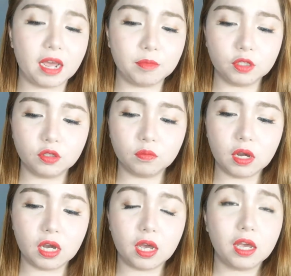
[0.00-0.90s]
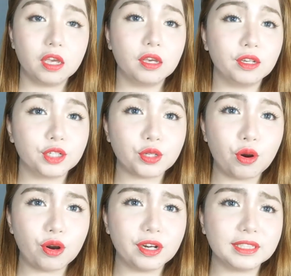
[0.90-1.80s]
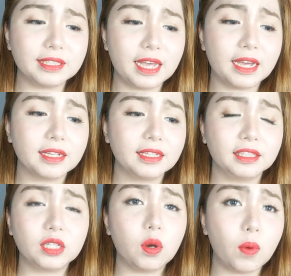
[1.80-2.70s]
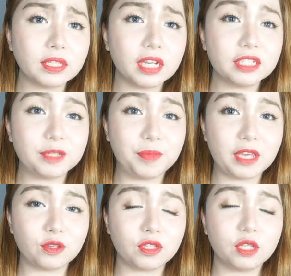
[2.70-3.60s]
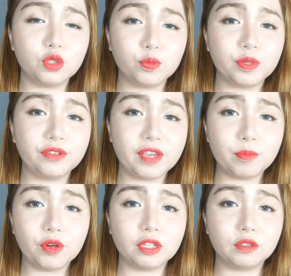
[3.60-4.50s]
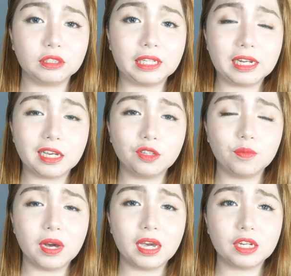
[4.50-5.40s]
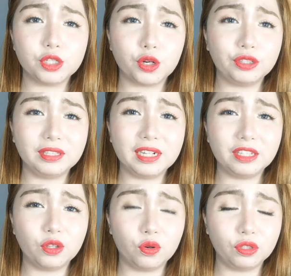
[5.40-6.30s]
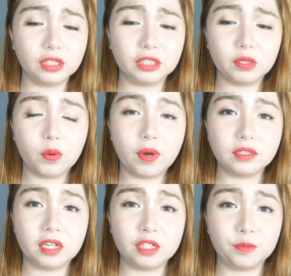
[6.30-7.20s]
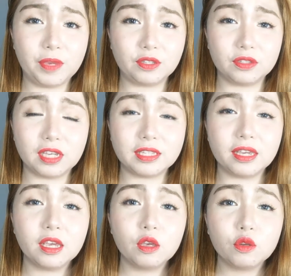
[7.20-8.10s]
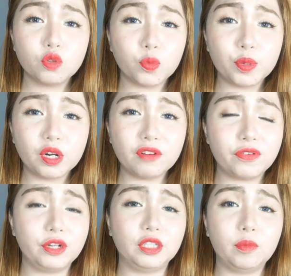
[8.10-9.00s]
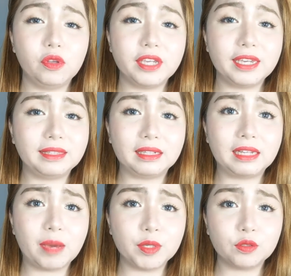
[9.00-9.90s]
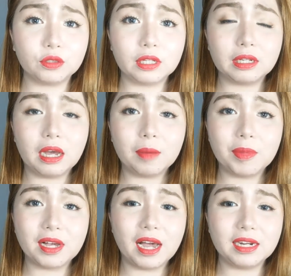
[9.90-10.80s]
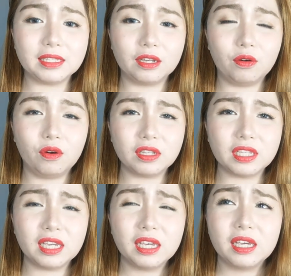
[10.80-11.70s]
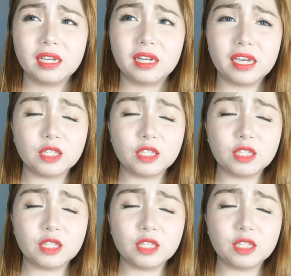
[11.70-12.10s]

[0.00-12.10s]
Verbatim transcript: Marami dong mga short na tigo 100 pesos and super favorite ko talaga yung mga short nila doon na tigo 100 pesos kasi super affordable niya and nagagamit ko talaga kapag aalis ako kasi